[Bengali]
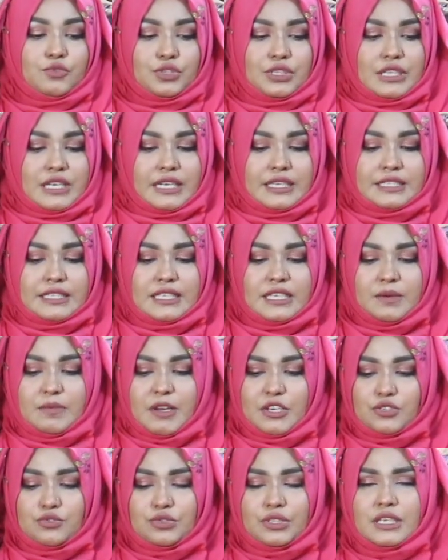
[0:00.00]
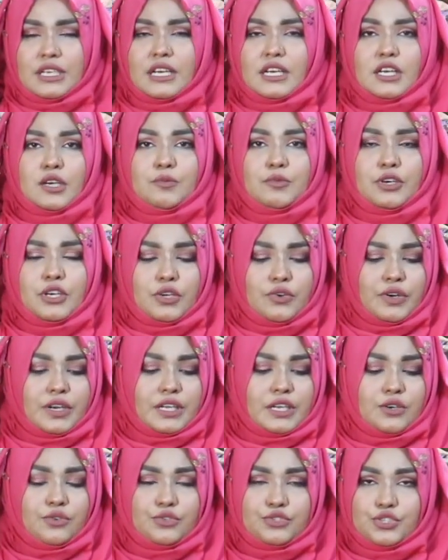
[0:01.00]
মধ্যে আছে এটা বাসন্তী কালার বলে
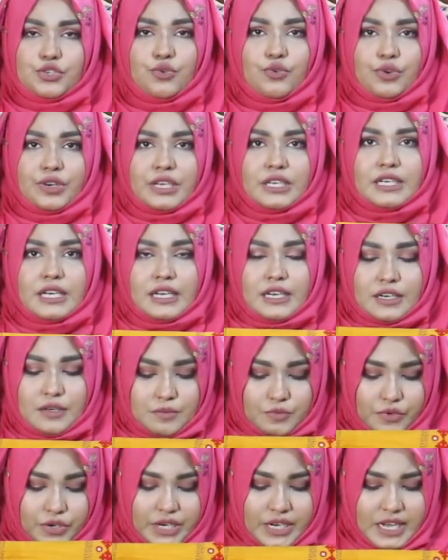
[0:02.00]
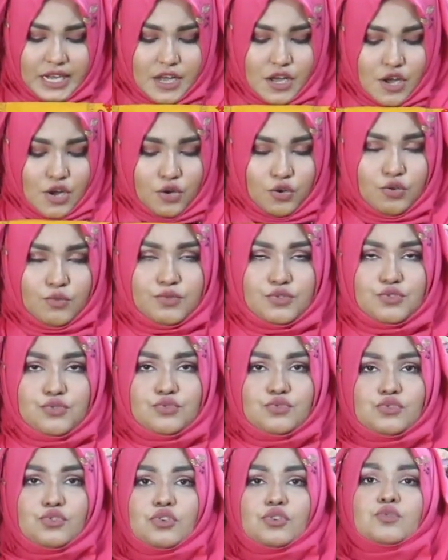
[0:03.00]
অনেকে হচ্ছে হরিণ কালার পরে খুব
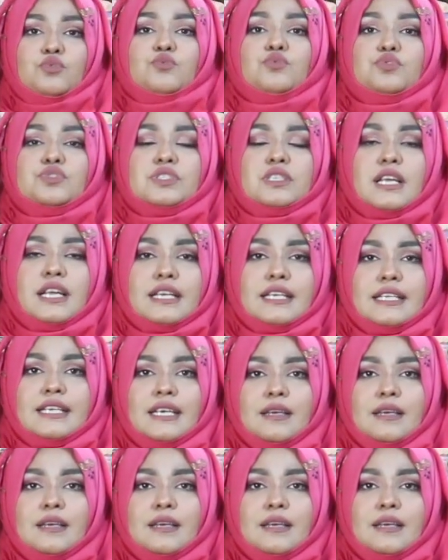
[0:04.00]
সুন্দর গুজরাটি